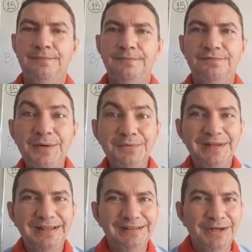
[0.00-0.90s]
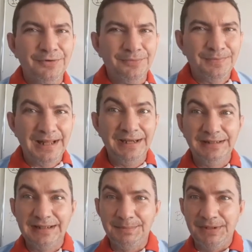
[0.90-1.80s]
Vamos lá então, na
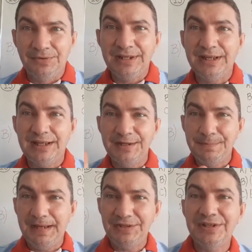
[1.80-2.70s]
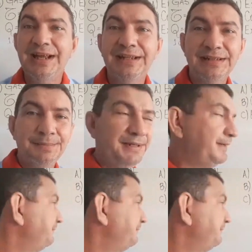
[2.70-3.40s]
letra B. O que, que ele pede na letra B?